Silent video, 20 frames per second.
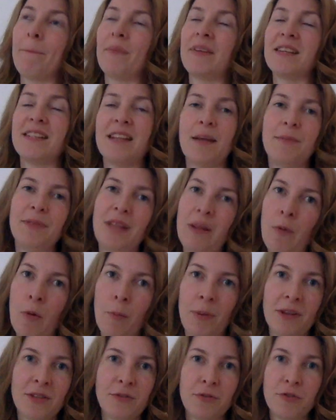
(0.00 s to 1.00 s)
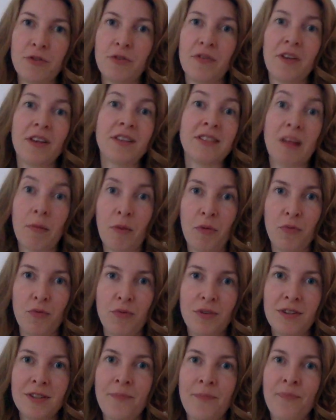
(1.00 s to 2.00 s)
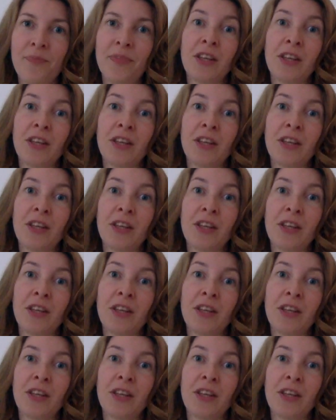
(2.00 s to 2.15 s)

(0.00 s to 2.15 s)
j'aime tellement pas ce que je fais que ça m'épuise.